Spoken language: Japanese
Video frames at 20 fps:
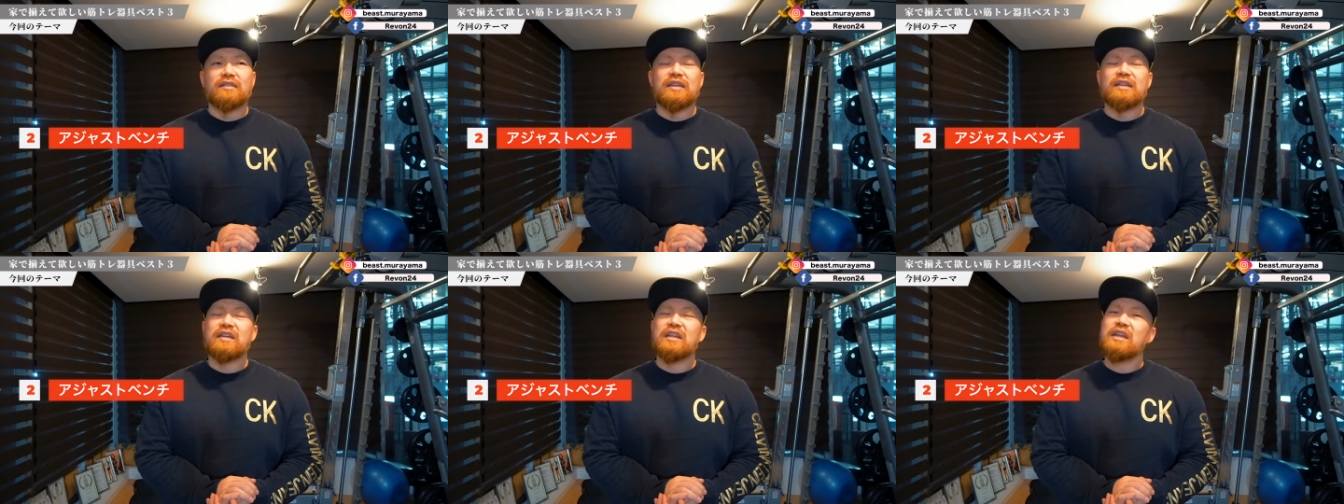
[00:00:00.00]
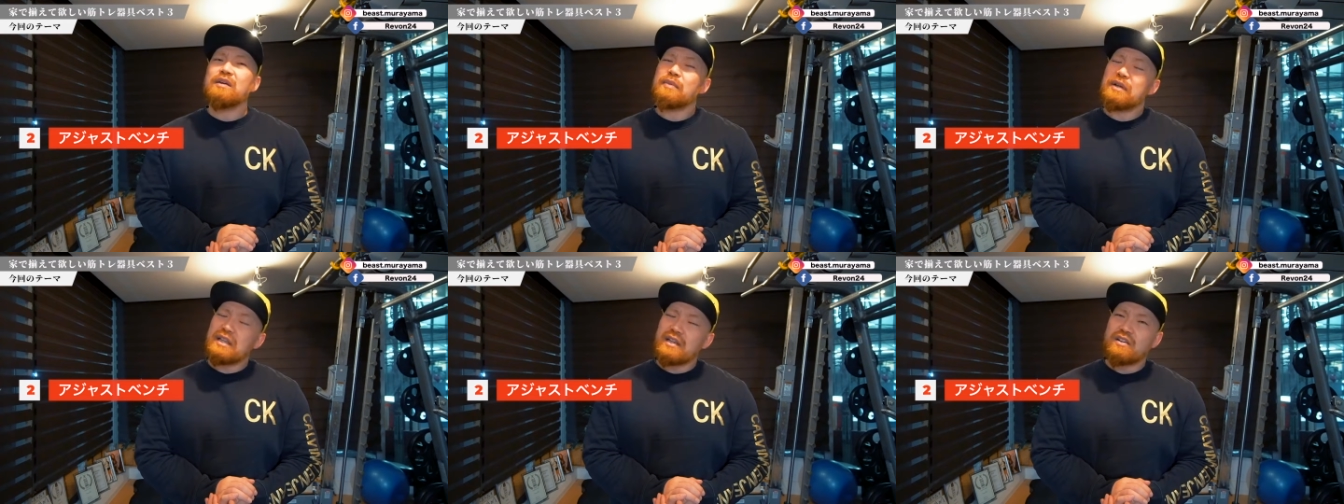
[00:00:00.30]
でき
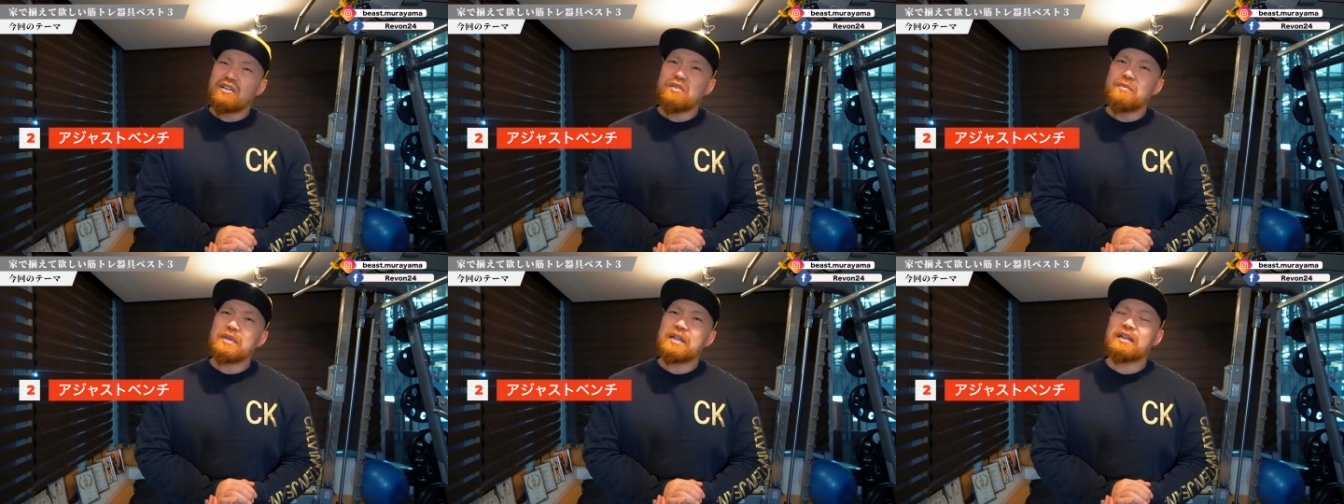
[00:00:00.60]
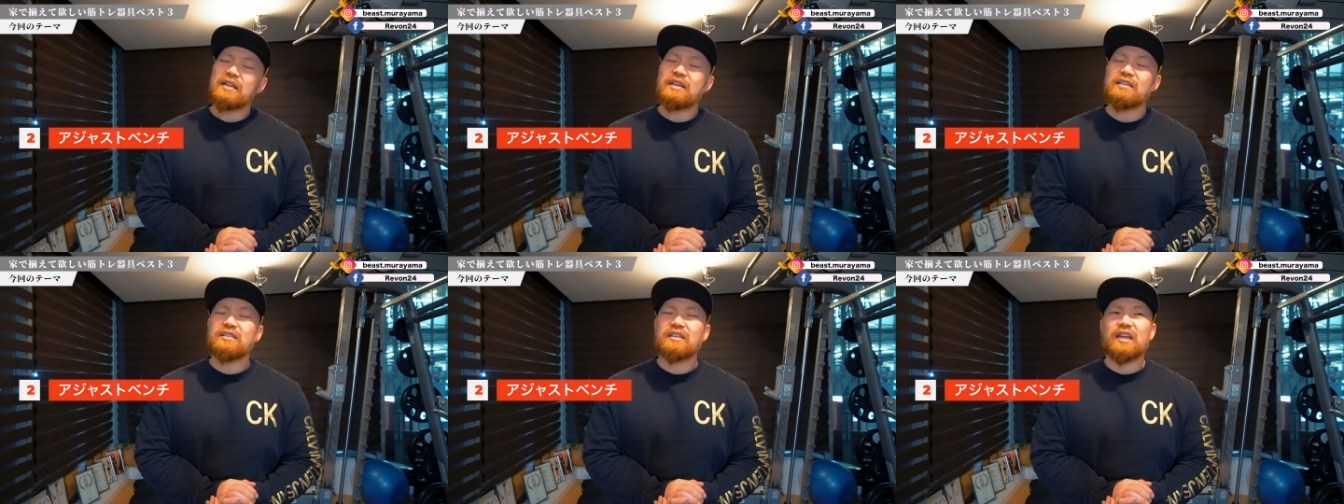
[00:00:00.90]
ればね、組み
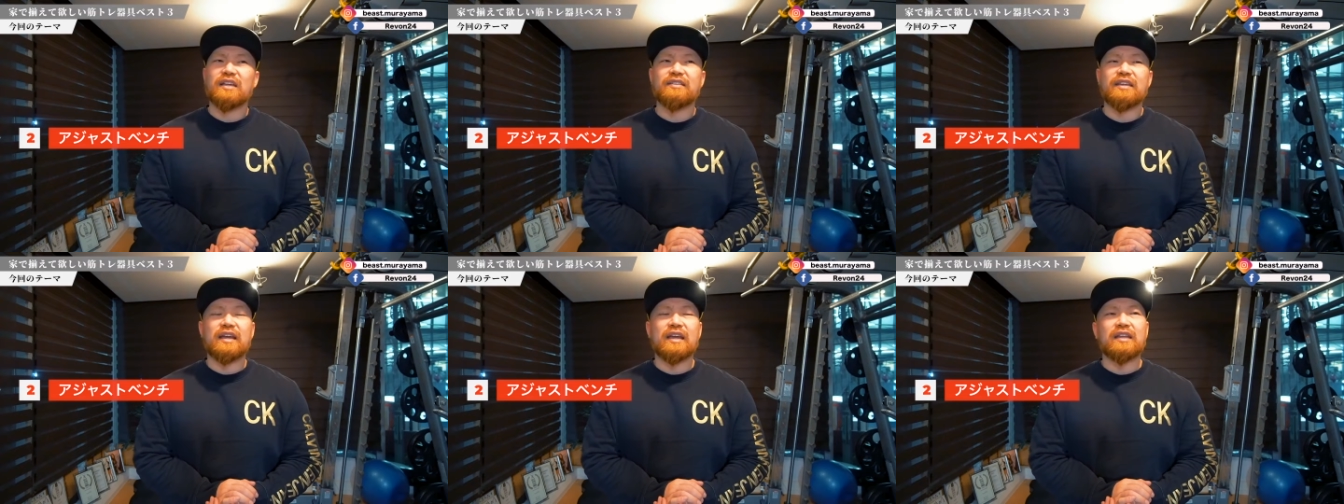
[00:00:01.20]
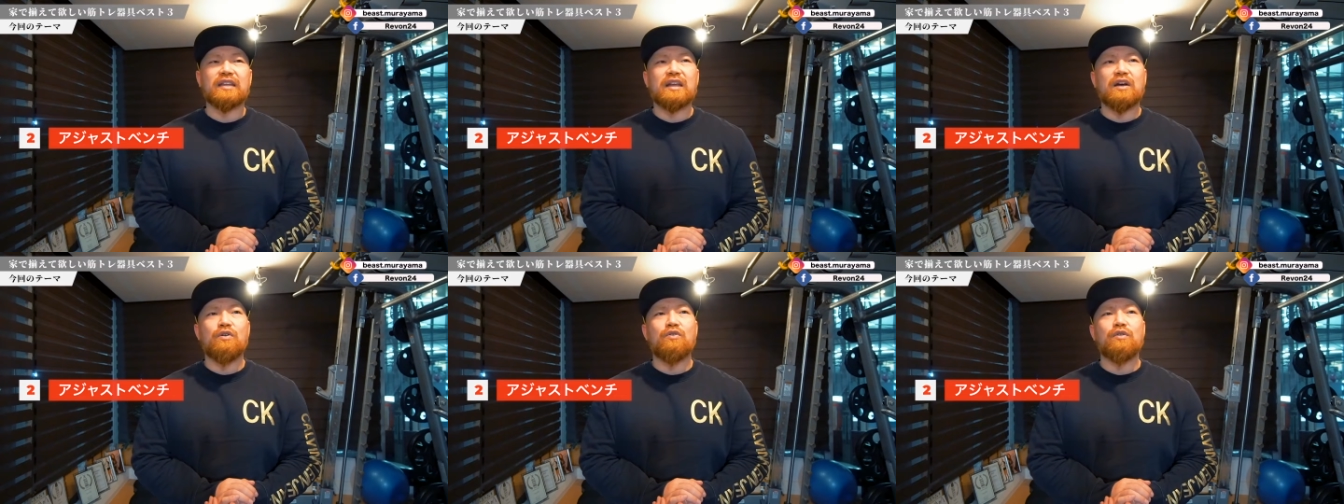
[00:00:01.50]
立て式は避
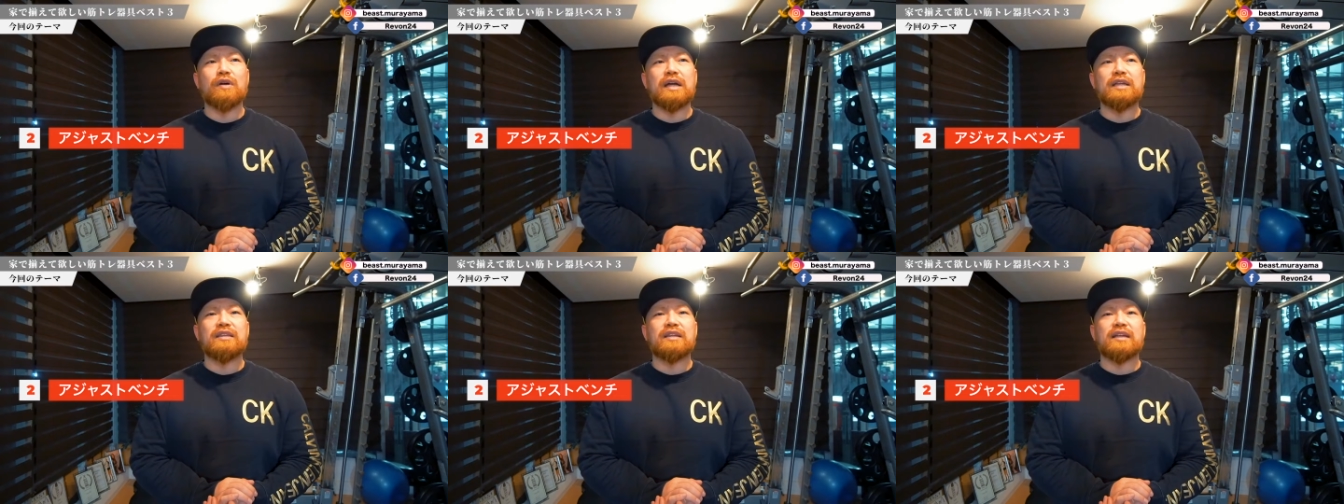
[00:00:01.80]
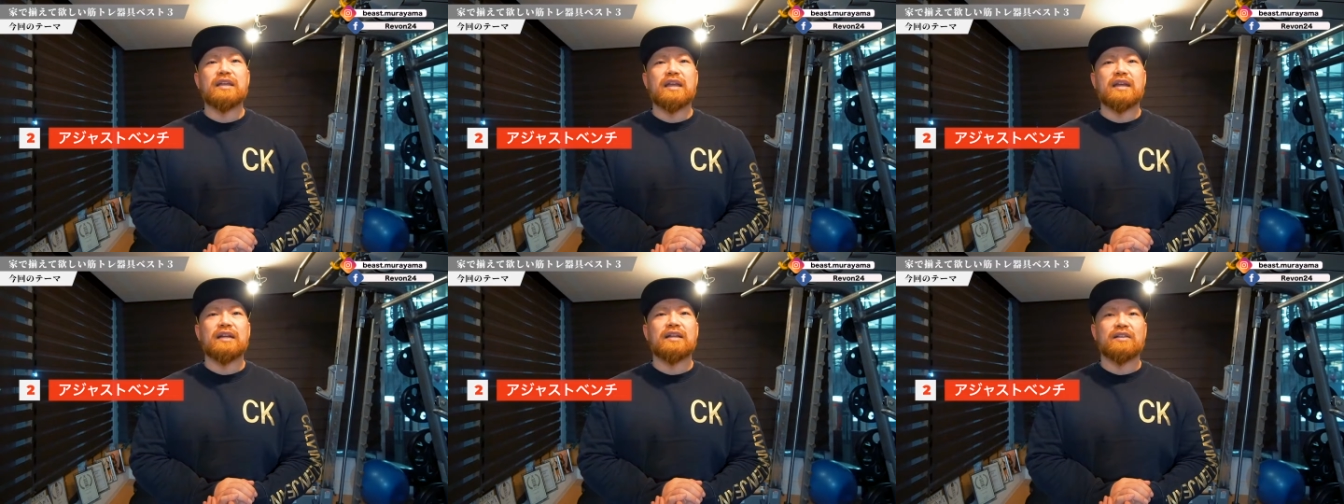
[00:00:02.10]
けた方がいいん
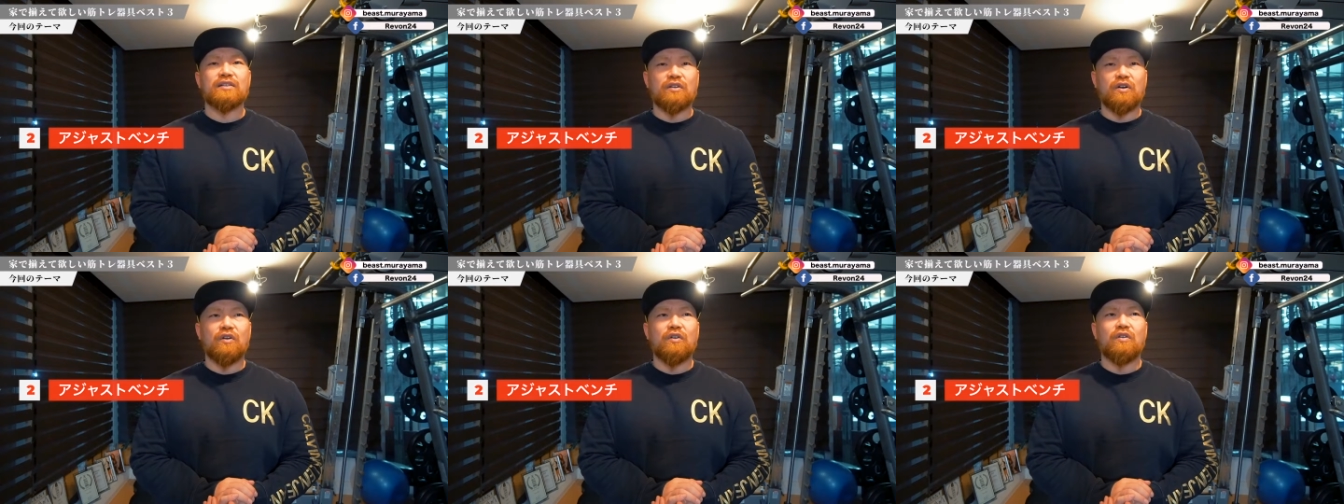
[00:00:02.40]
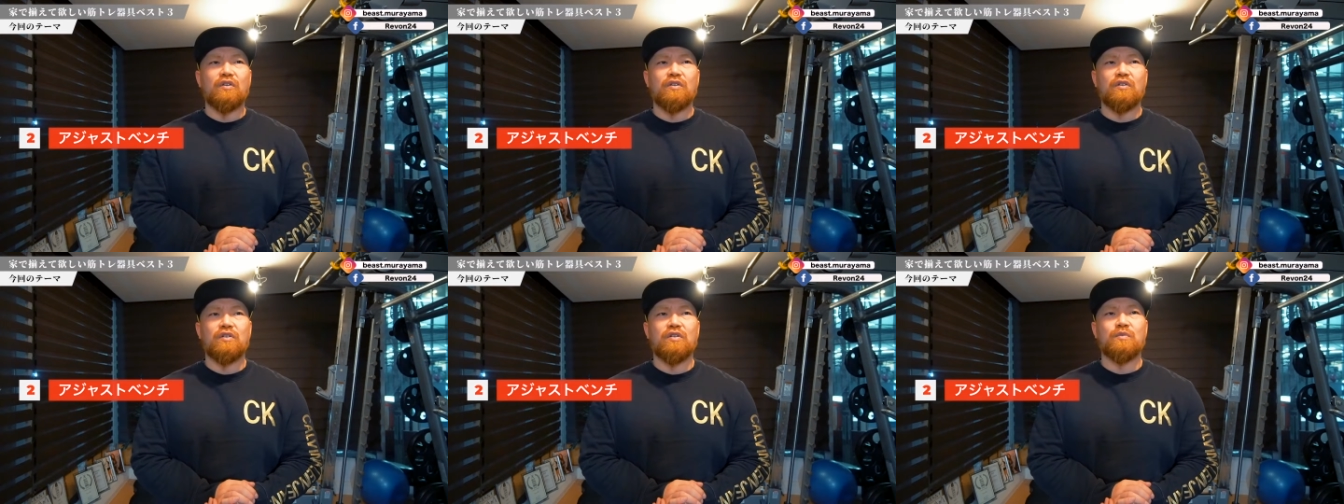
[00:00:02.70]
じゃないかなと
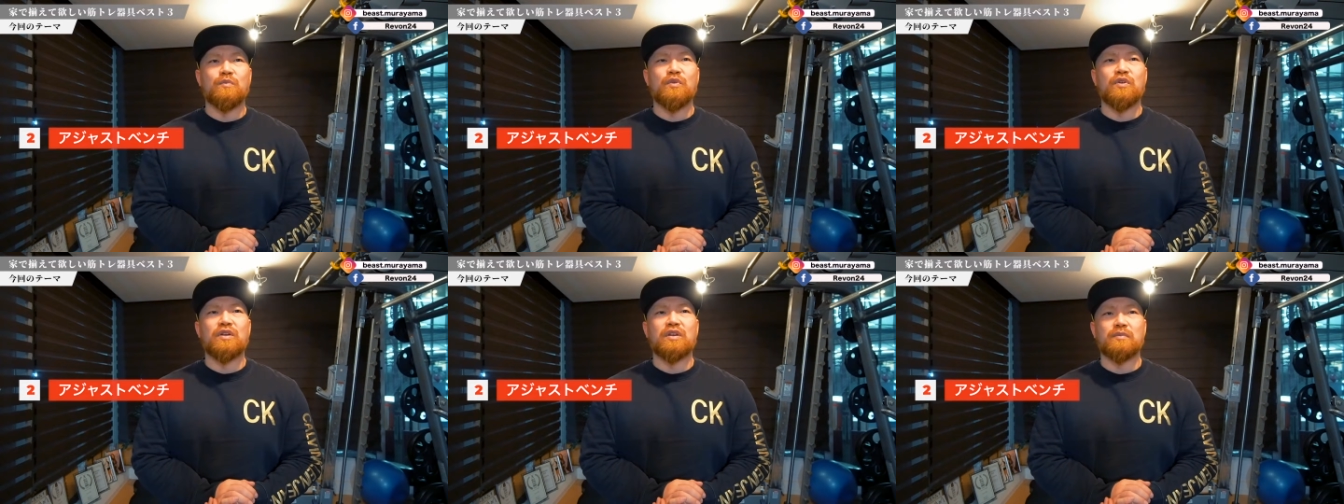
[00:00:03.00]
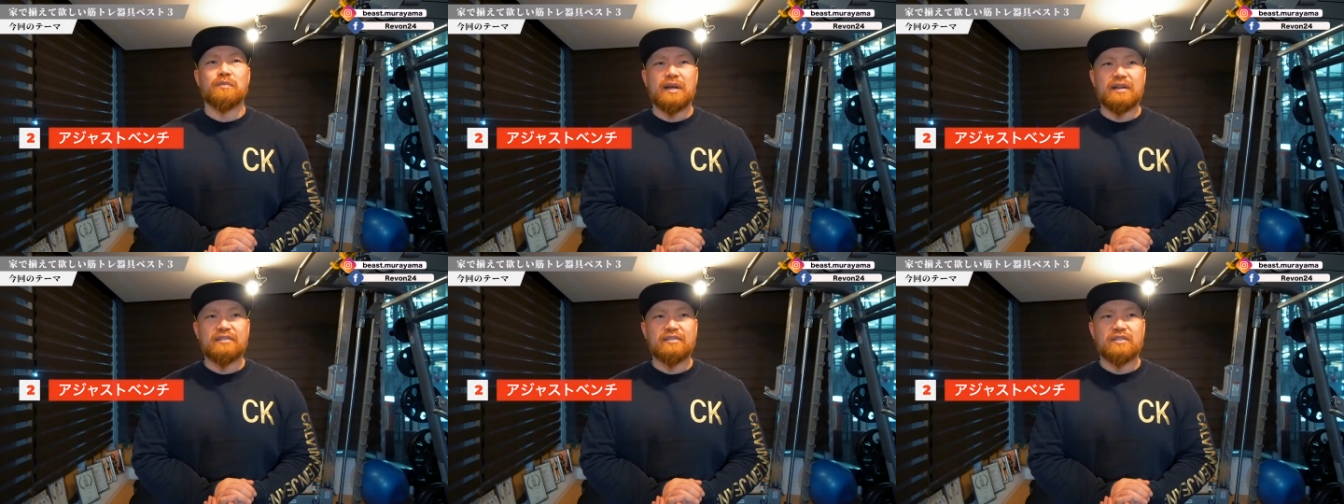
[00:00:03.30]
思い
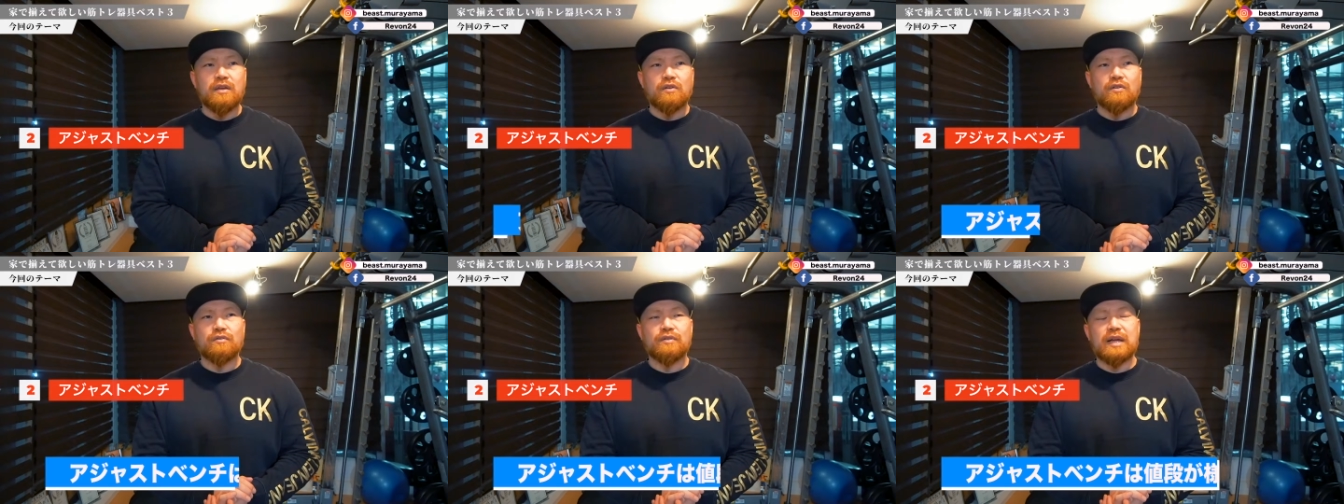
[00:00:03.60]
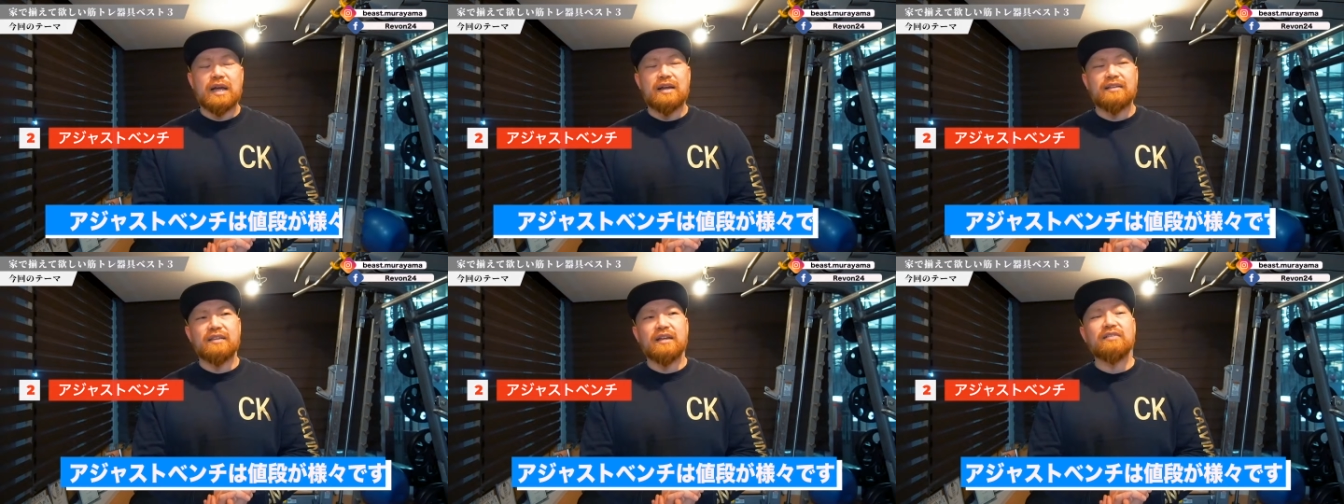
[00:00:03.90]
ます。こ
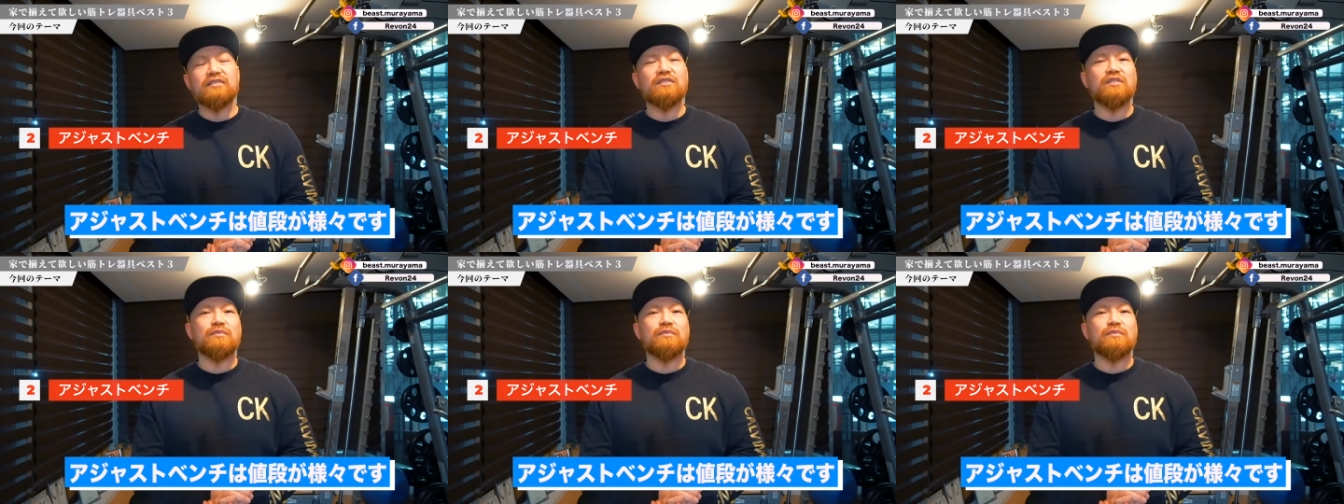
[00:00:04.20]
のアジャス